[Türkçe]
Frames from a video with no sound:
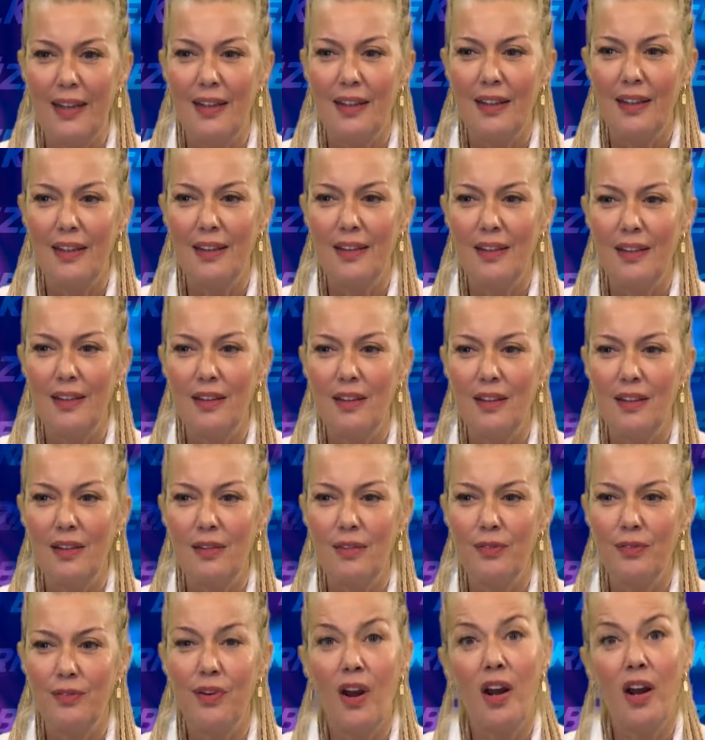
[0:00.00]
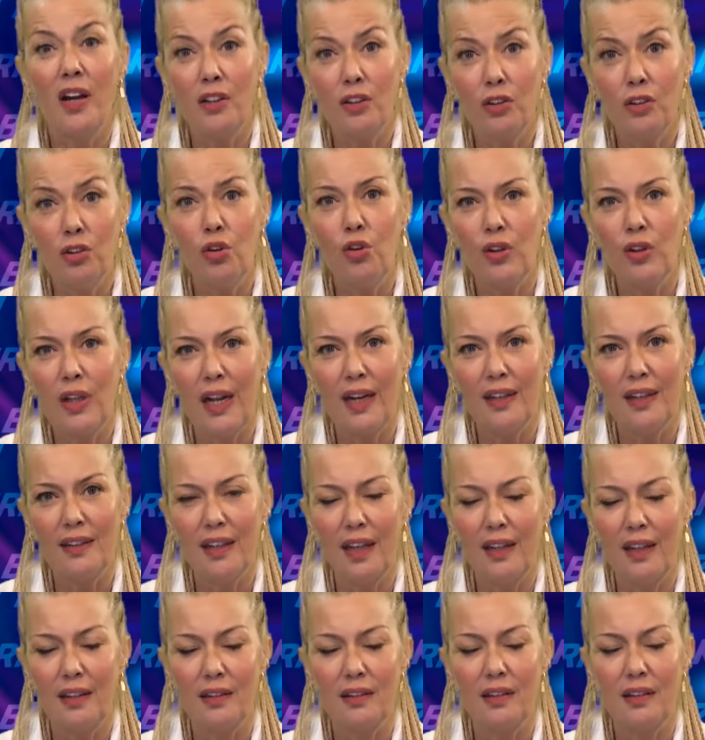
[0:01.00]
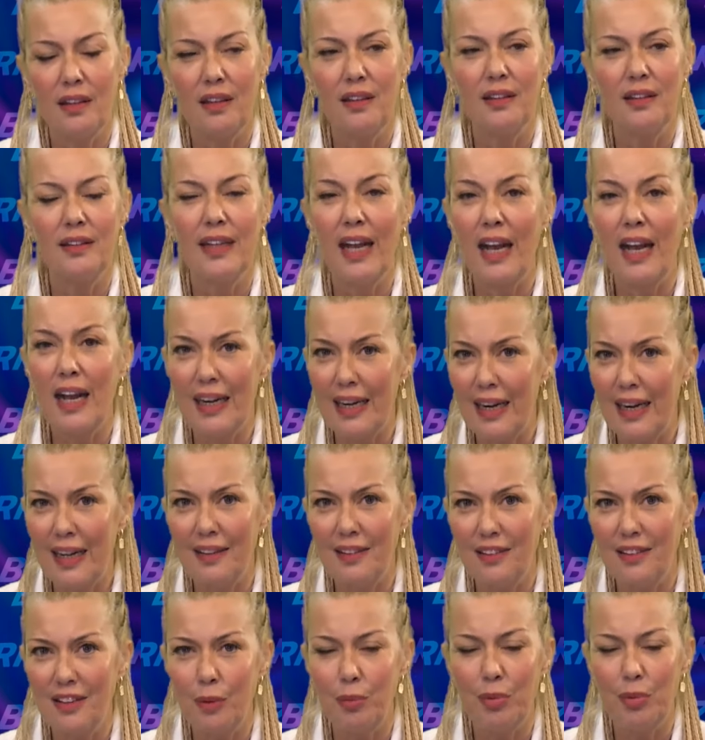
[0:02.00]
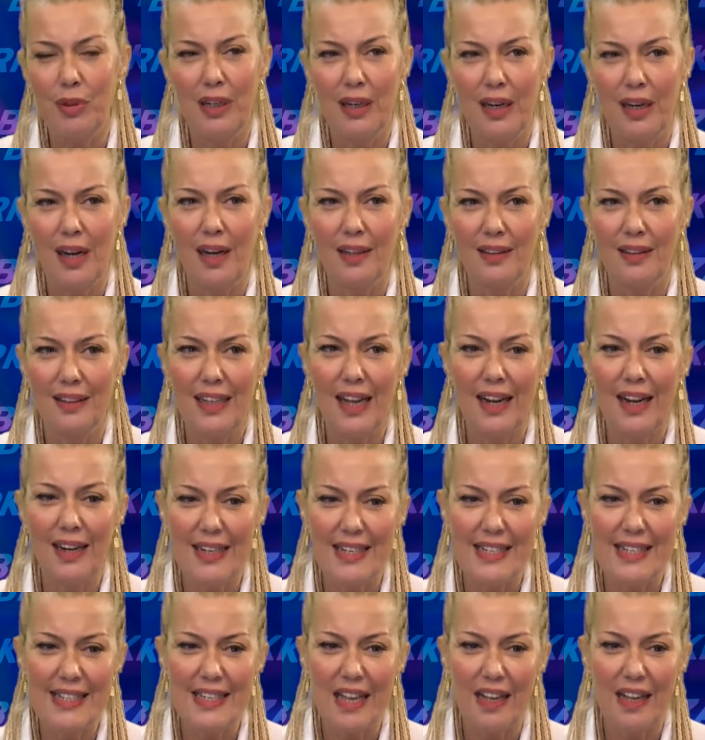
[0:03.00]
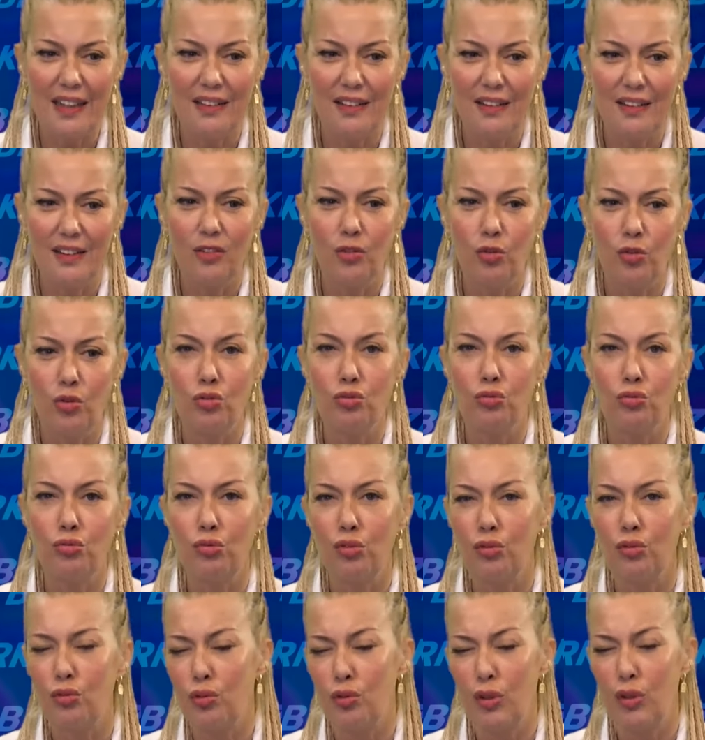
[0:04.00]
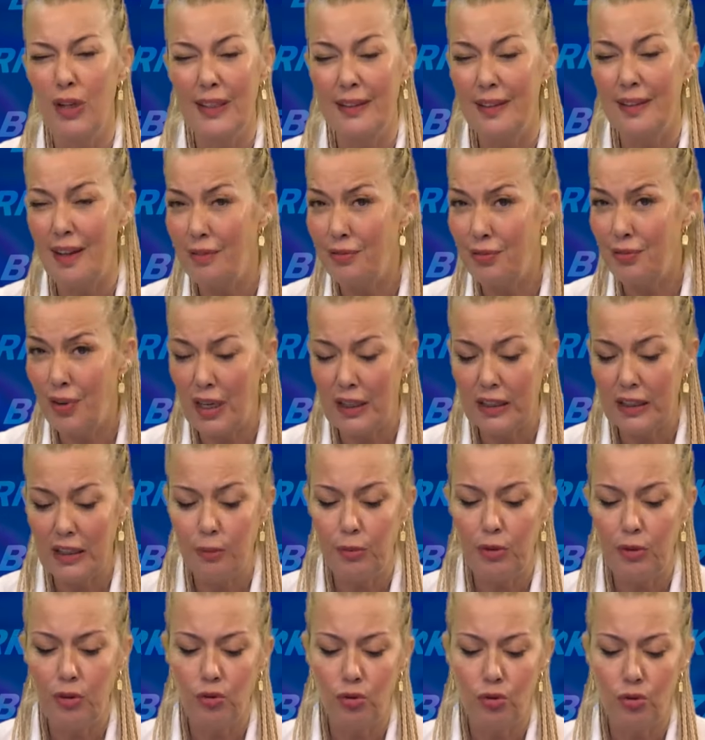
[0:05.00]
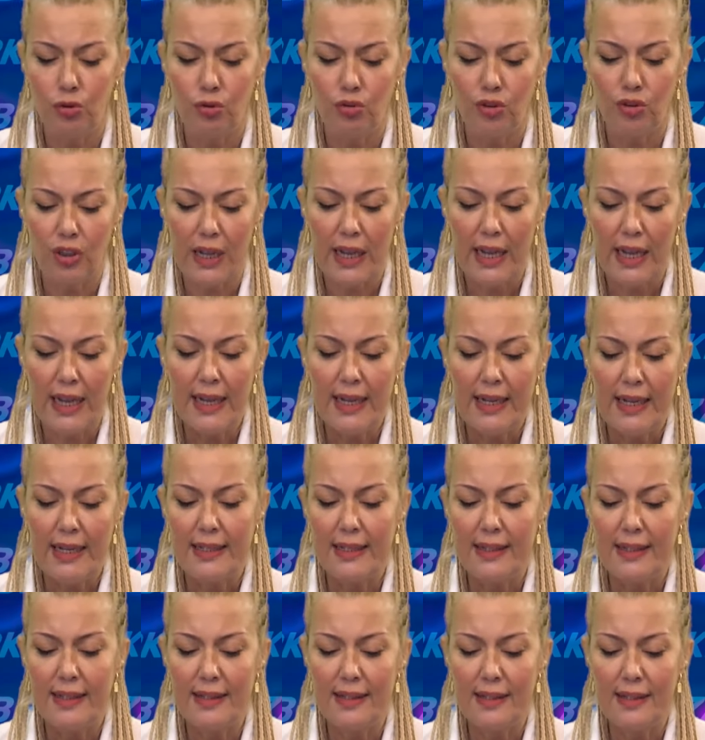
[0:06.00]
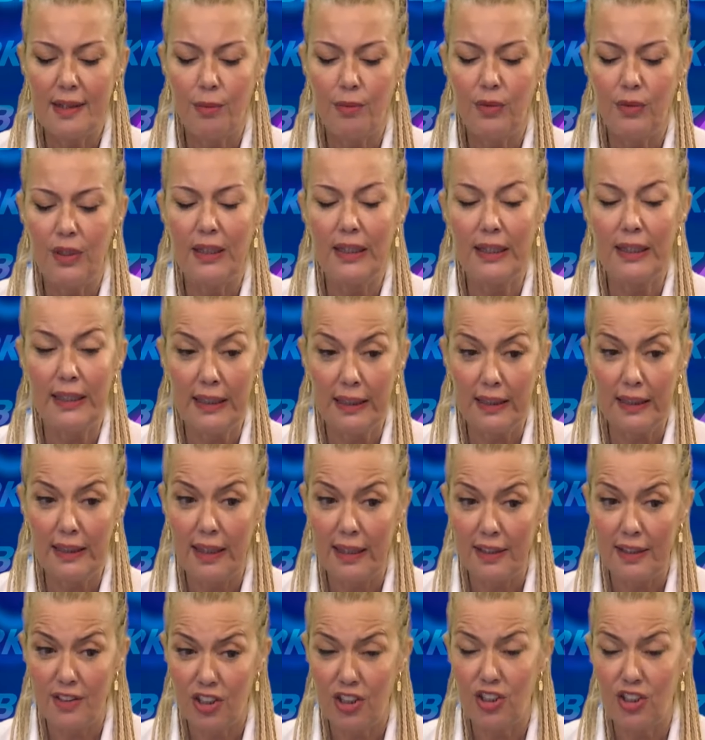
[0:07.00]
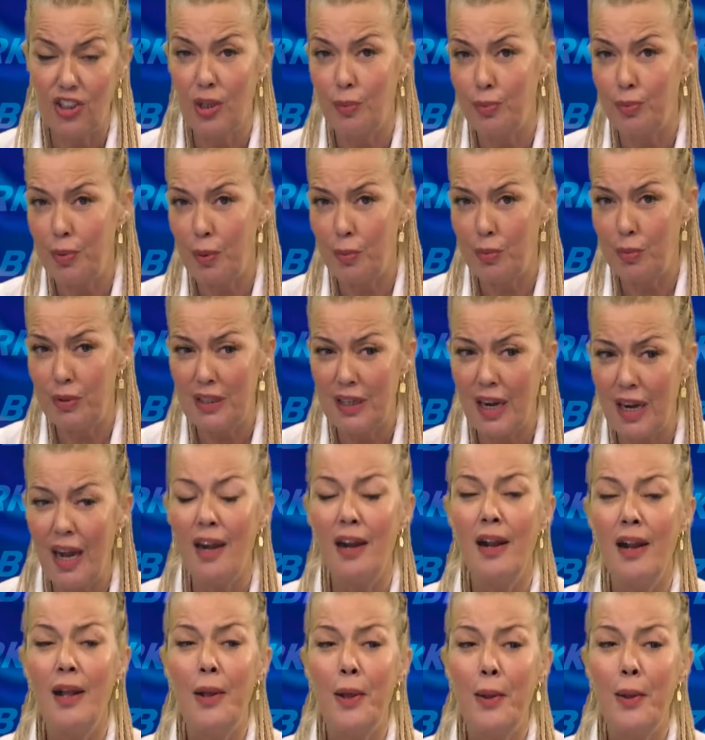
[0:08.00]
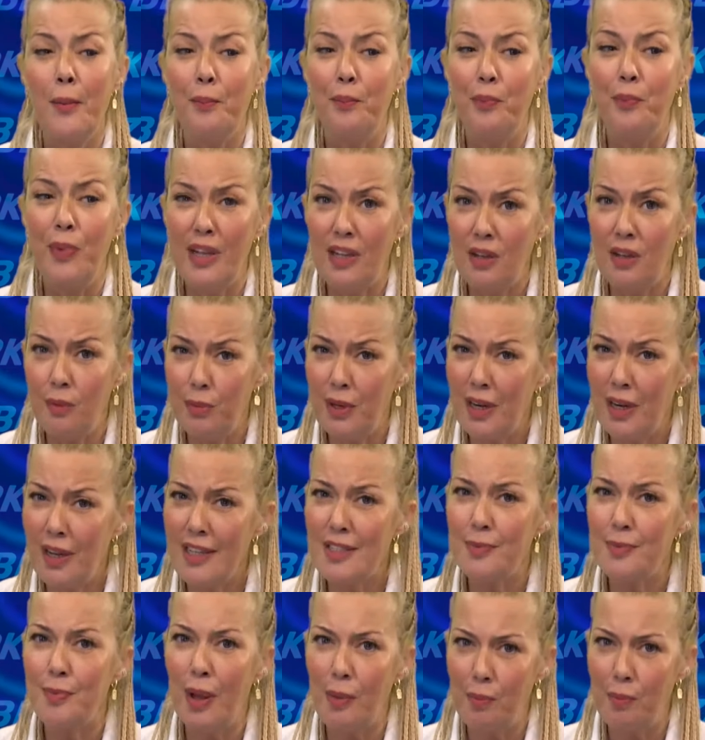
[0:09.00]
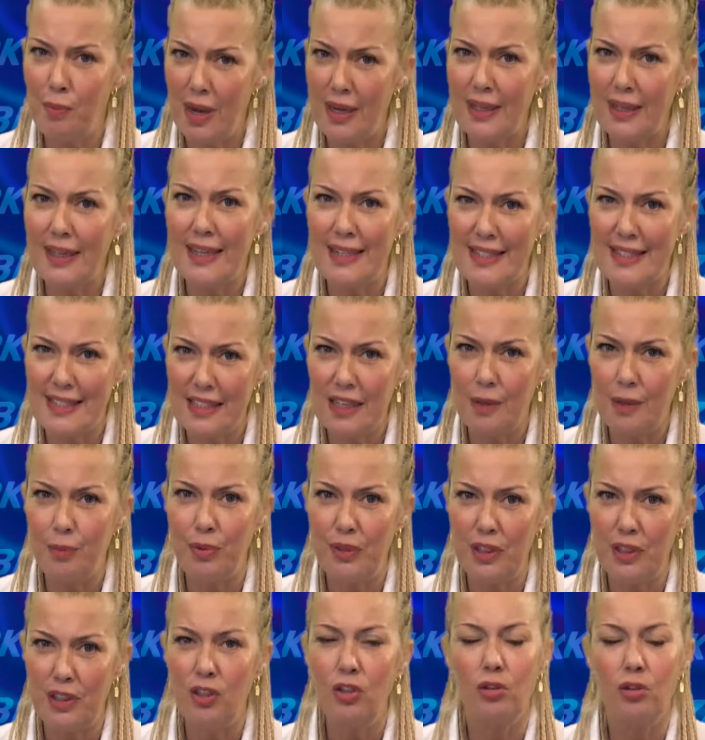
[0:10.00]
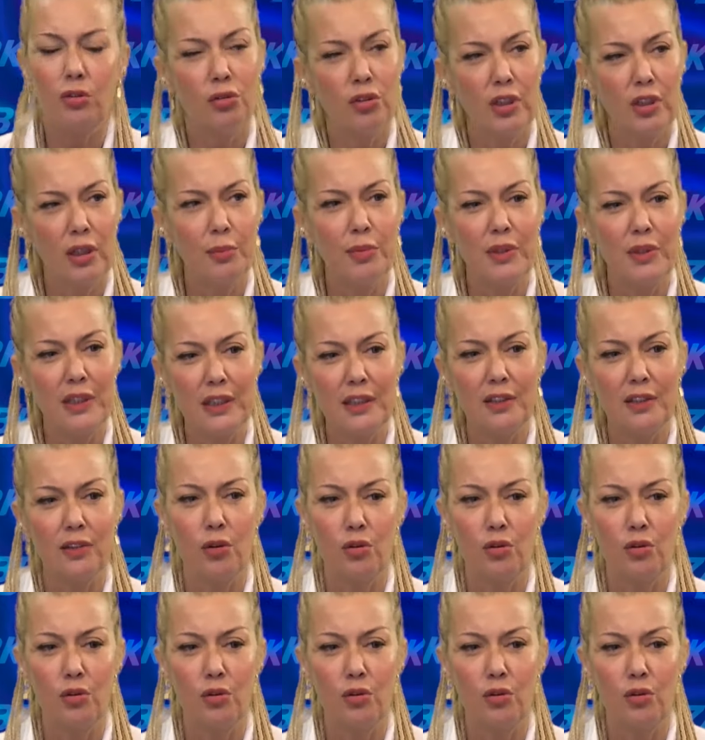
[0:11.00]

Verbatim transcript: e, farklı yönlerden e, değerlendirebilirler. Diğer insanların düşündüklerinden farklı bir düşünce sistemine geçiş yapabilirler biraz ben merkezi yapıları olabilir.